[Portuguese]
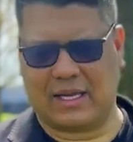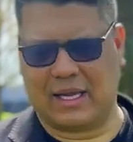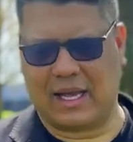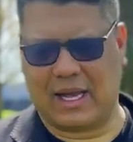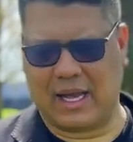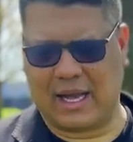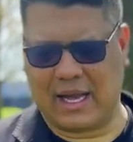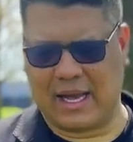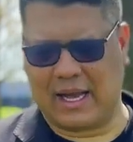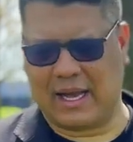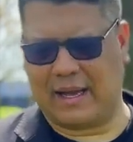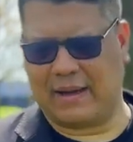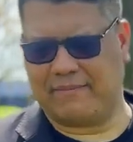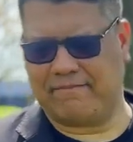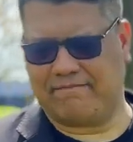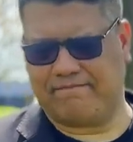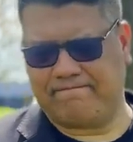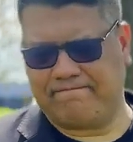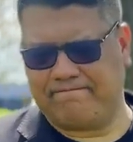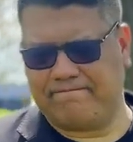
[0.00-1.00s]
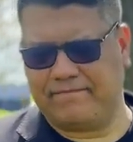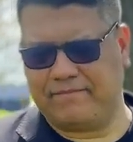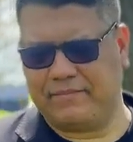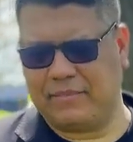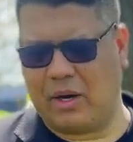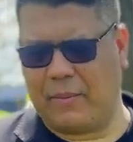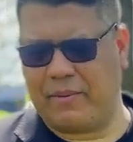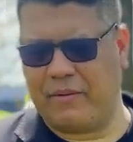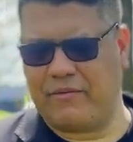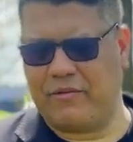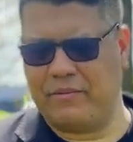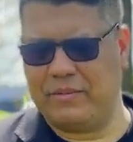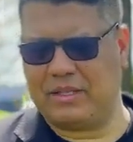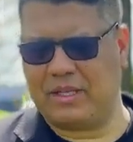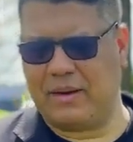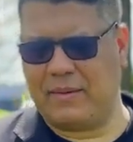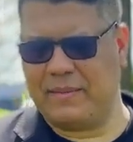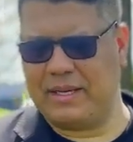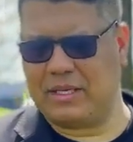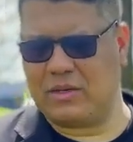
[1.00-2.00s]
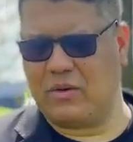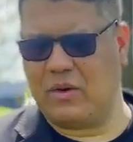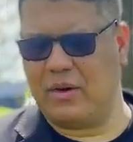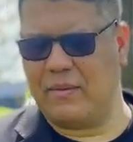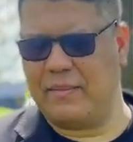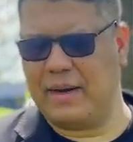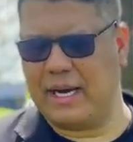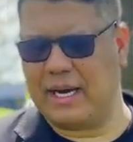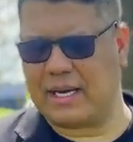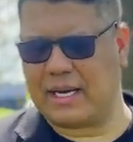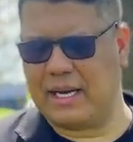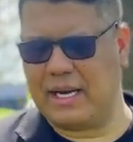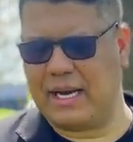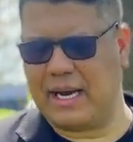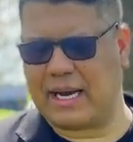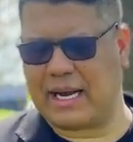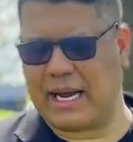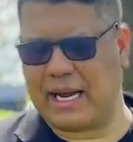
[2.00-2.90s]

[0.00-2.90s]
É, é um perfume extremamente gourmand aqui, né?